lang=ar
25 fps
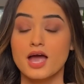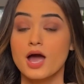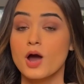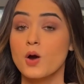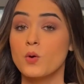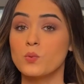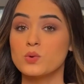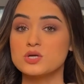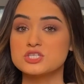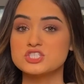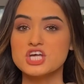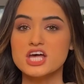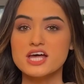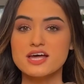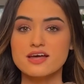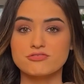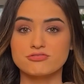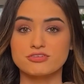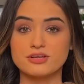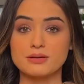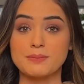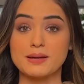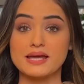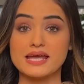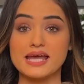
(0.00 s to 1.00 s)
وجاء
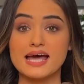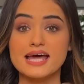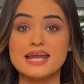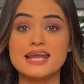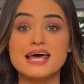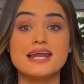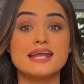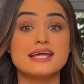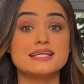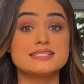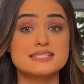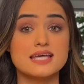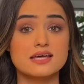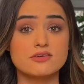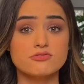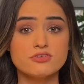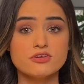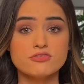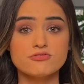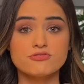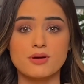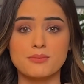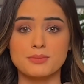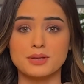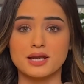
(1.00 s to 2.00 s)
في البيان أن
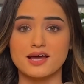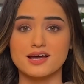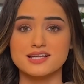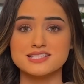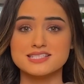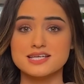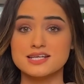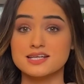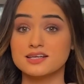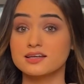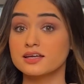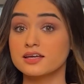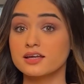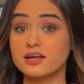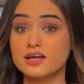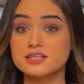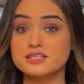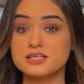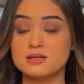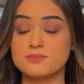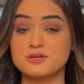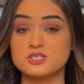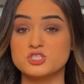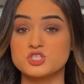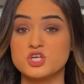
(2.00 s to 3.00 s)
التخفيف من خطر انقراض
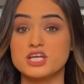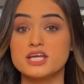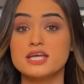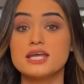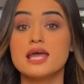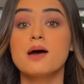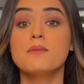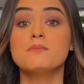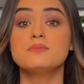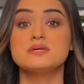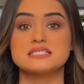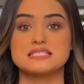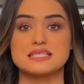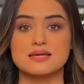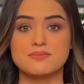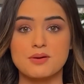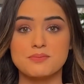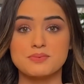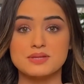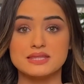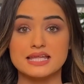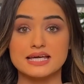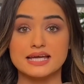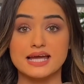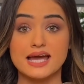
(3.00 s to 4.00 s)
البشرية بسبب
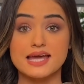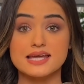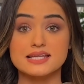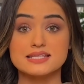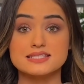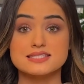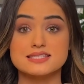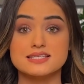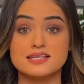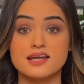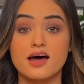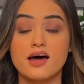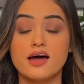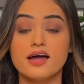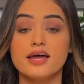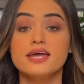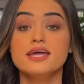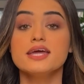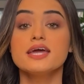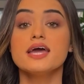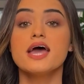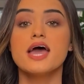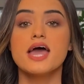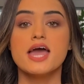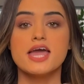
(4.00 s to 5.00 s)
الذكاء
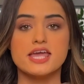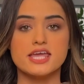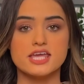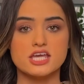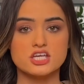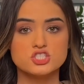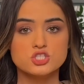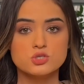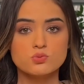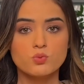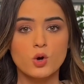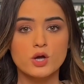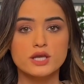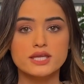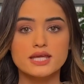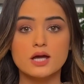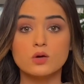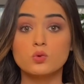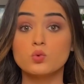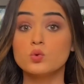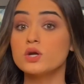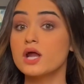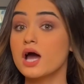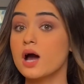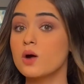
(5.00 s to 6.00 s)
الاصطناعي يجب أن
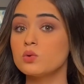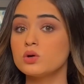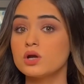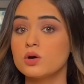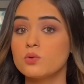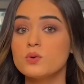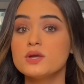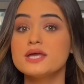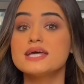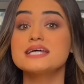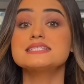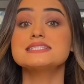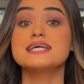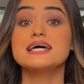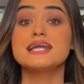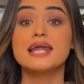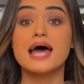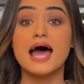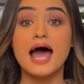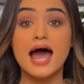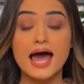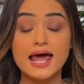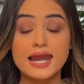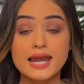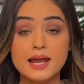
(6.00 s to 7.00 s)
يكون أولوية
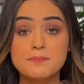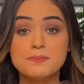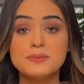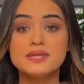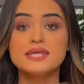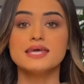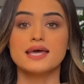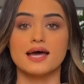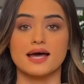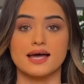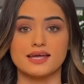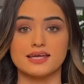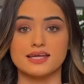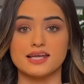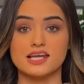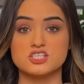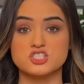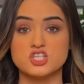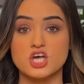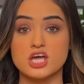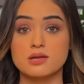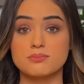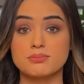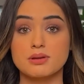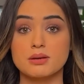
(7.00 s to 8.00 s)
عالمية إلى
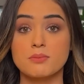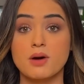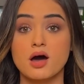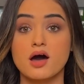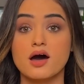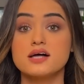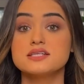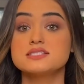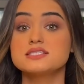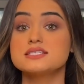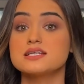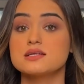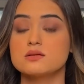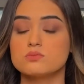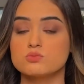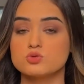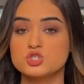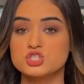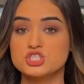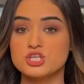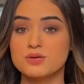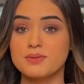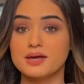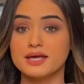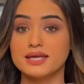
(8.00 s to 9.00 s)
جانب المخاطر
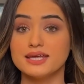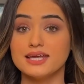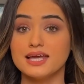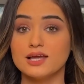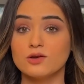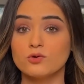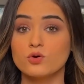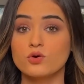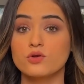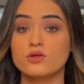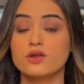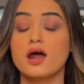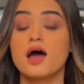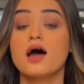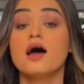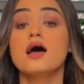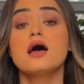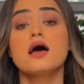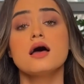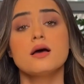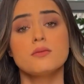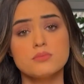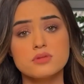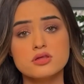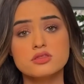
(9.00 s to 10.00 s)
المجتمعية الأخرى
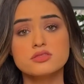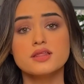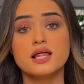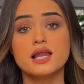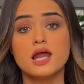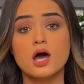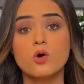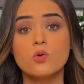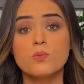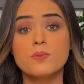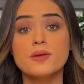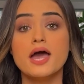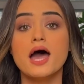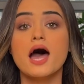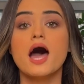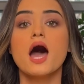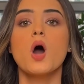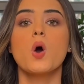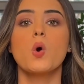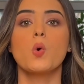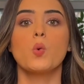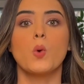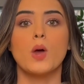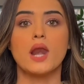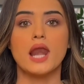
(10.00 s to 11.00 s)
مثل الأوبئة
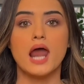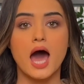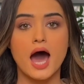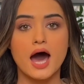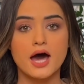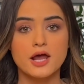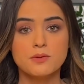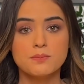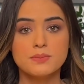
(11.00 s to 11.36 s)
والحرب